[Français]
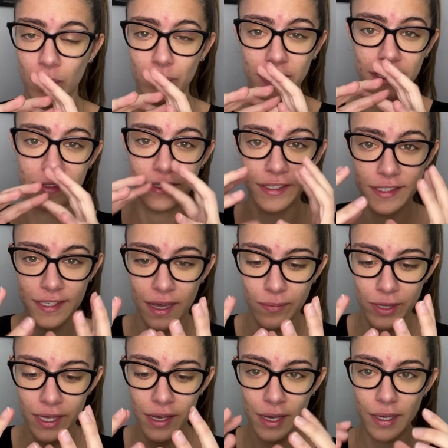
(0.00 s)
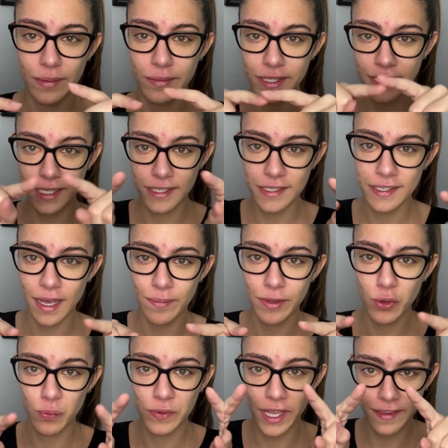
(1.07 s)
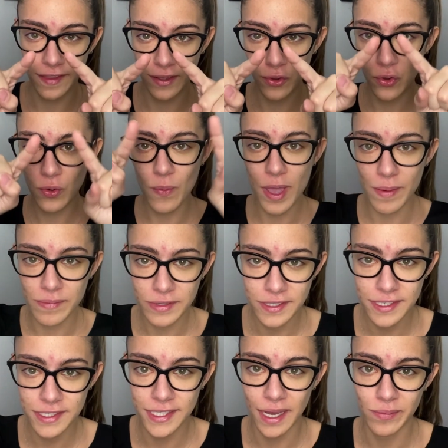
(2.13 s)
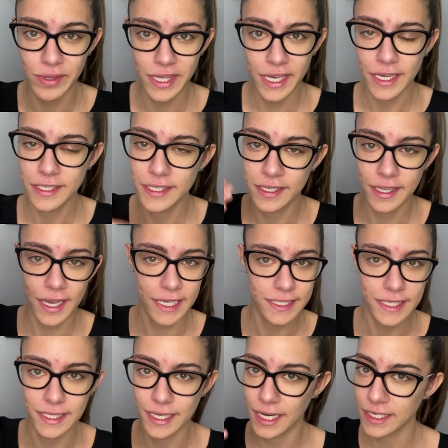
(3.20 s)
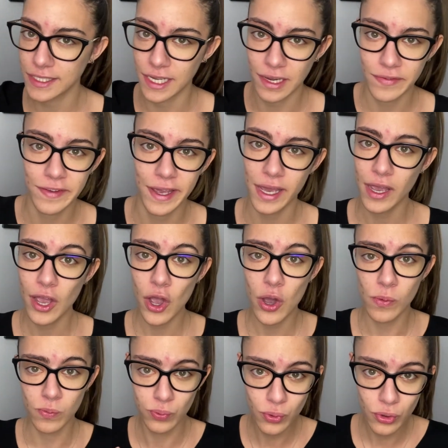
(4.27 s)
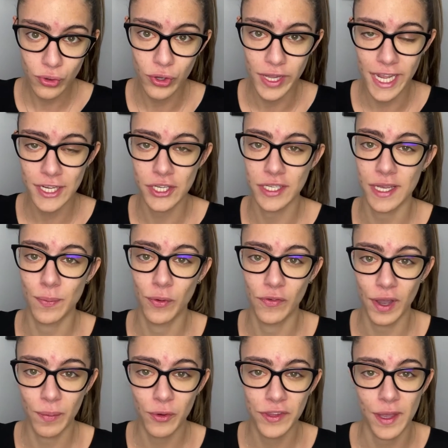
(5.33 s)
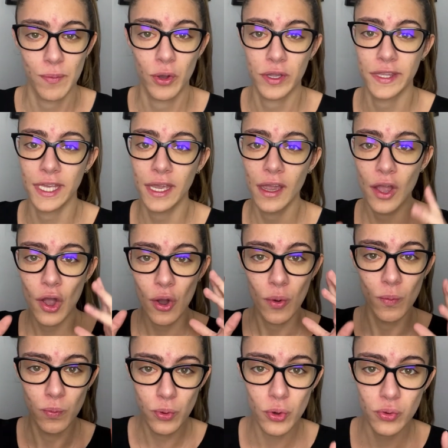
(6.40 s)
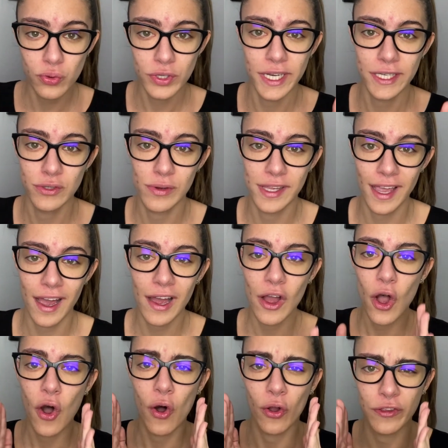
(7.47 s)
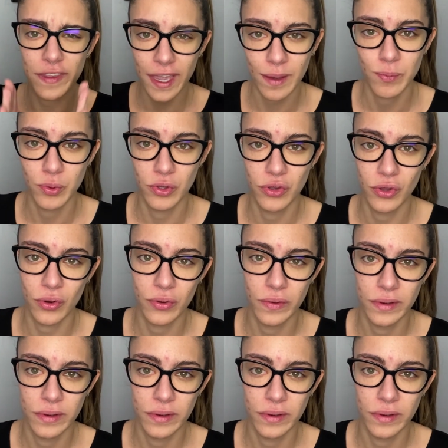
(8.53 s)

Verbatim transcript: peut-être 10 amis mais ces 10 amis ont peut-être eux-mêmes 10 amis etc etc c'est l'effet boule de neige et ça peut vraiment t'apporter beaucoup de résultats en très peu de temps